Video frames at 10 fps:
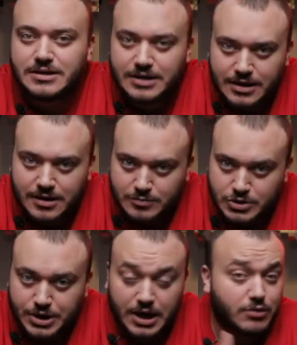هذا
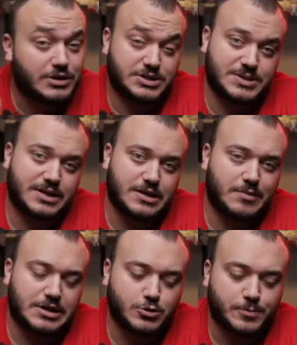المصطلح وايش
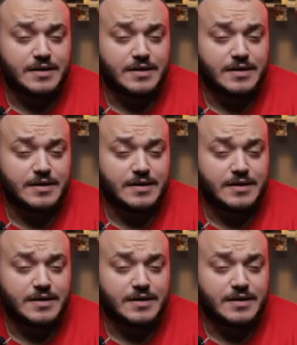استخداماته